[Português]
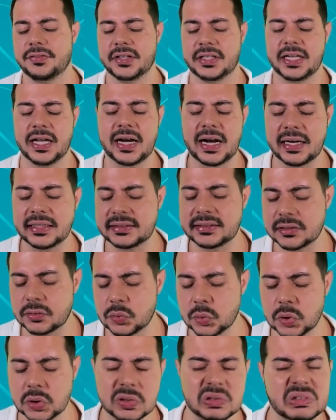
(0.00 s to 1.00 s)
Federais e
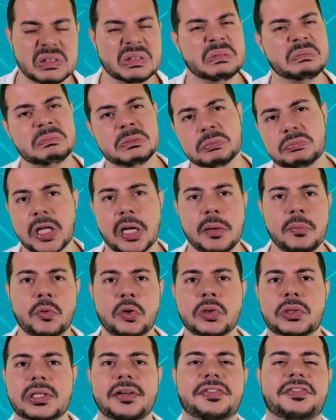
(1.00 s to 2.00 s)
tudo não tem
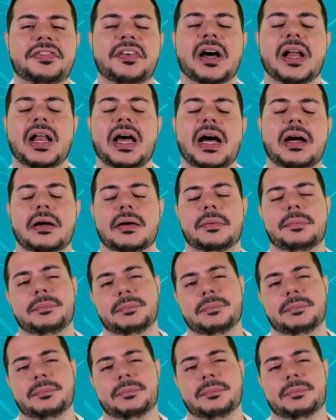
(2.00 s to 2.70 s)
muito o que falar.